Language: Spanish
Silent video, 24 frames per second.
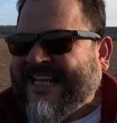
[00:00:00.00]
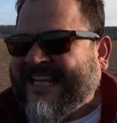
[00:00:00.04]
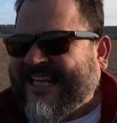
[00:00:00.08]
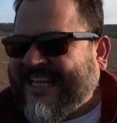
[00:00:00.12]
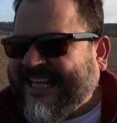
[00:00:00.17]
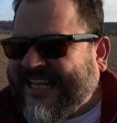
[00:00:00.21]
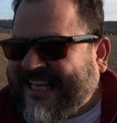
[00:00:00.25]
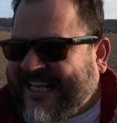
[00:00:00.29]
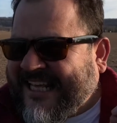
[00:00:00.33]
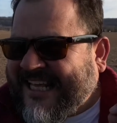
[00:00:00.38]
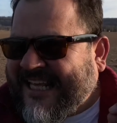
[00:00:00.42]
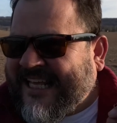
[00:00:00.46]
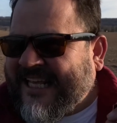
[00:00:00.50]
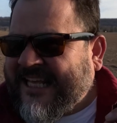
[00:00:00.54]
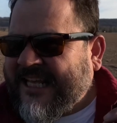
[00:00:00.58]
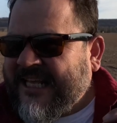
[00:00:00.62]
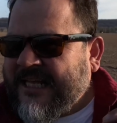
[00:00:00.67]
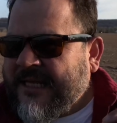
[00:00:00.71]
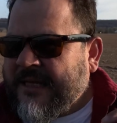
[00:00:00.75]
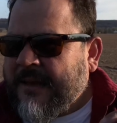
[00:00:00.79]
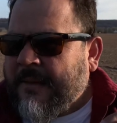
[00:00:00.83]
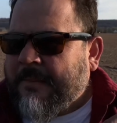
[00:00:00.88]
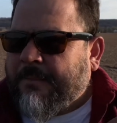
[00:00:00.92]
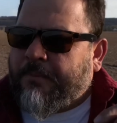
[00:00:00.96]
¿Y
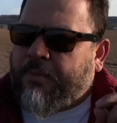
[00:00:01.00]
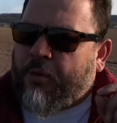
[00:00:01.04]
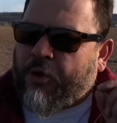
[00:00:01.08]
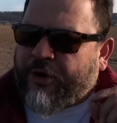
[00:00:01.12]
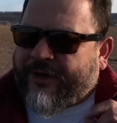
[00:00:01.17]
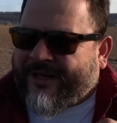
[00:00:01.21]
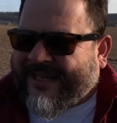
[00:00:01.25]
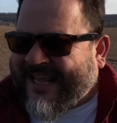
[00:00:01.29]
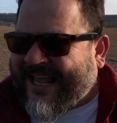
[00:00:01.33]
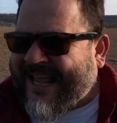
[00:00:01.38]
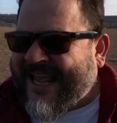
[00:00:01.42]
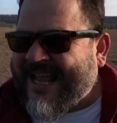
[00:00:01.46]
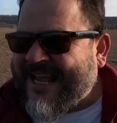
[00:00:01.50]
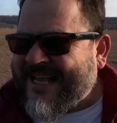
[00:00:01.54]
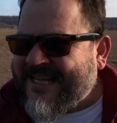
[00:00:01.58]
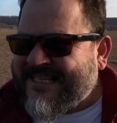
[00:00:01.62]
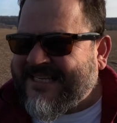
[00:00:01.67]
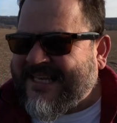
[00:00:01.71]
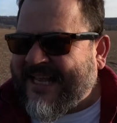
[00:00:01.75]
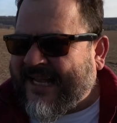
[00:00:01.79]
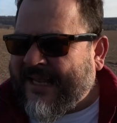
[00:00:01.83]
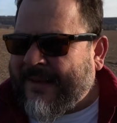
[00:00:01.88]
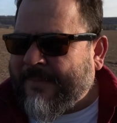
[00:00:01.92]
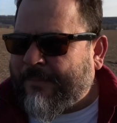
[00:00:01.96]
por qué es
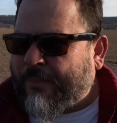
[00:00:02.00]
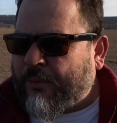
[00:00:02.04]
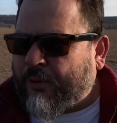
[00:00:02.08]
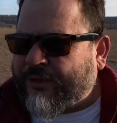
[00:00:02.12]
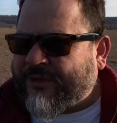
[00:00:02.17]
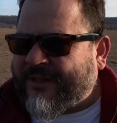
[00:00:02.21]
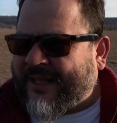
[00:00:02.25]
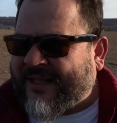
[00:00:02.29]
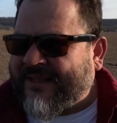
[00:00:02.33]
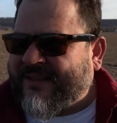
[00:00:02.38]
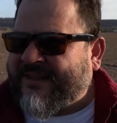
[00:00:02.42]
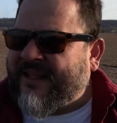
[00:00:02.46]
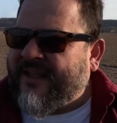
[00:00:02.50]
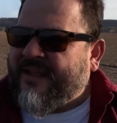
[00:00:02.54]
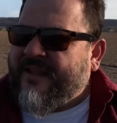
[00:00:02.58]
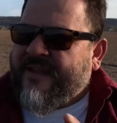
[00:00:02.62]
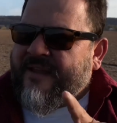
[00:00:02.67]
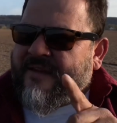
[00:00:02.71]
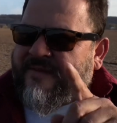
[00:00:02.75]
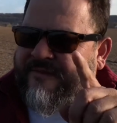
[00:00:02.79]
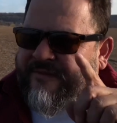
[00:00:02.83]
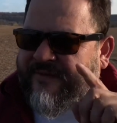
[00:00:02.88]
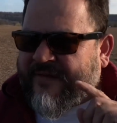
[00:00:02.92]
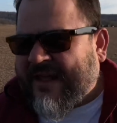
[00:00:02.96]
tan importante
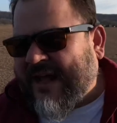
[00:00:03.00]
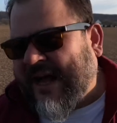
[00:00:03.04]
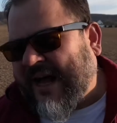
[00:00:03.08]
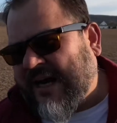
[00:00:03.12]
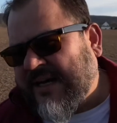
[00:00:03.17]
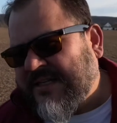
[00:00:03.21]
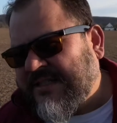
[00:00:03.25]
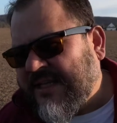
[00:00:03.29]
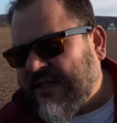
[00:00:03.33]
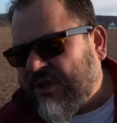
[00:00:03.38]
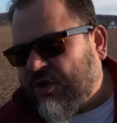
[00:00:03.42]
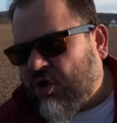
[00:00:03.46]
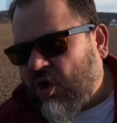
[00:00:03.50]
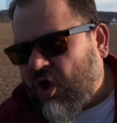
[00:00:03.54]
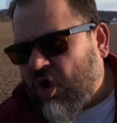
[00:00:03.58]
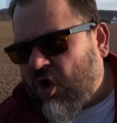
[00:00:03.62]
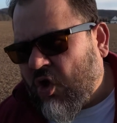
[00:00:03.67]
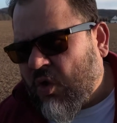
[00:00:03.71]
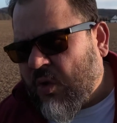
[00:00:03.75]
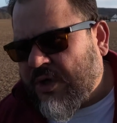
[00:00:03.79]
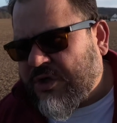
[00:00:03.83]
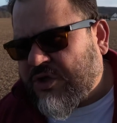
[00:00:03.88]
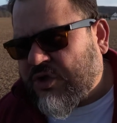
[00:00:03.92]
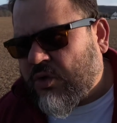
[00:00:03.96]
fijarse en
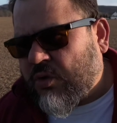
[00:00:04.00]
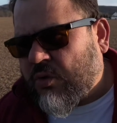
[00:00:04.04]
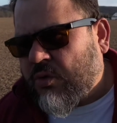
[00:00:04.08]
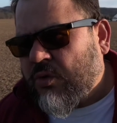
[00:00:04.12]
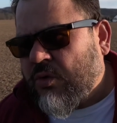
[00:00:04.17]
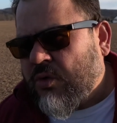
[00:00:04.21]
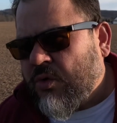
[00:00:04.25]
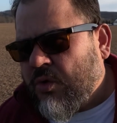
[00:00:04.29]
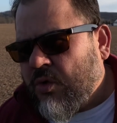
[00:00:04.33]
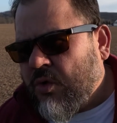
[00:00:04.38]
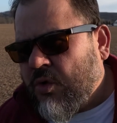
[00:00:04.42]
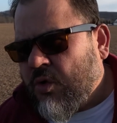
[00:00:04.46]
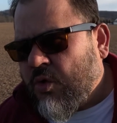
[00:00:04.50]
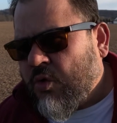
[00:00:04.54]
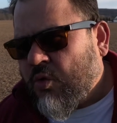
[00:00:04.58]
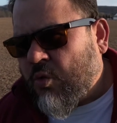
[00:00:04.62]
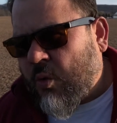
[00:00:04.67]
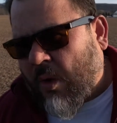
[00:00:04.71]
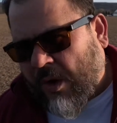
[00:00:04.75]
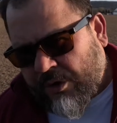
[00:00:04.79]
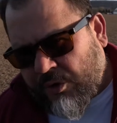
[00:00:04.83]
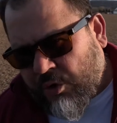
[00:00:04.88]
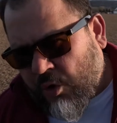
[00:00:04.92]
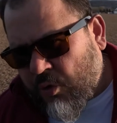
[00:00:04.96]
todo esto
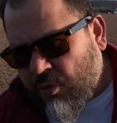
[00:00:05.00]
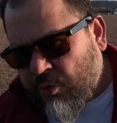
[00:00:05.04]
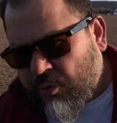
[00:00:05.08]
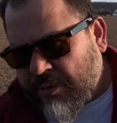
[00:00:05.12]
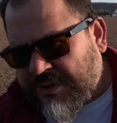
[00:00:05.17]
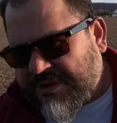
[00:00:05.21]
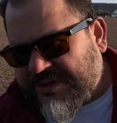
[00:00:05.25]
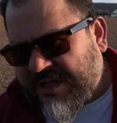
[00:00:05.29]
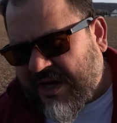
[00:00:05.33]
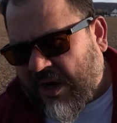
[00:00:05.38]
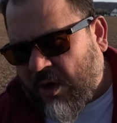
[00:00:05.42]
cuando uno está